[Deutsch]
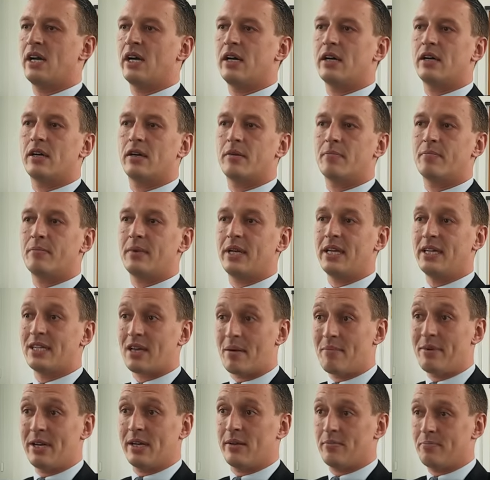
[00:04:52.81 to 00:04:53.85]
ähm, hinter
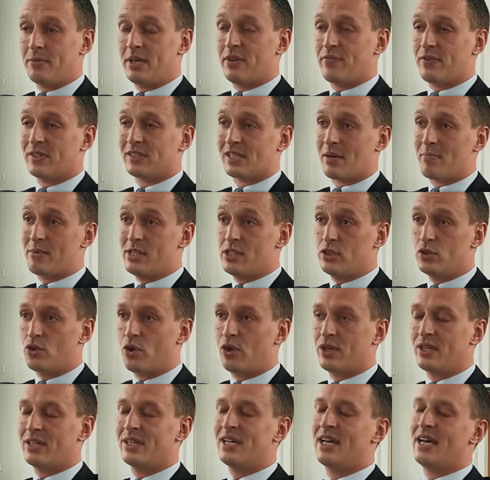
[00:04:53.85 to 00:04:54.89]
mir, mir versammeln
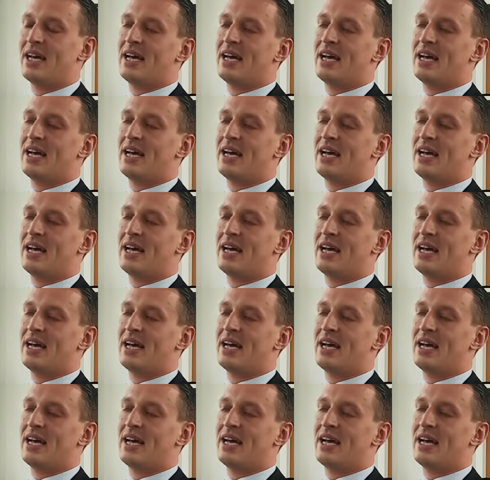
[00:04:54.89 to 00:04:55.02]
können.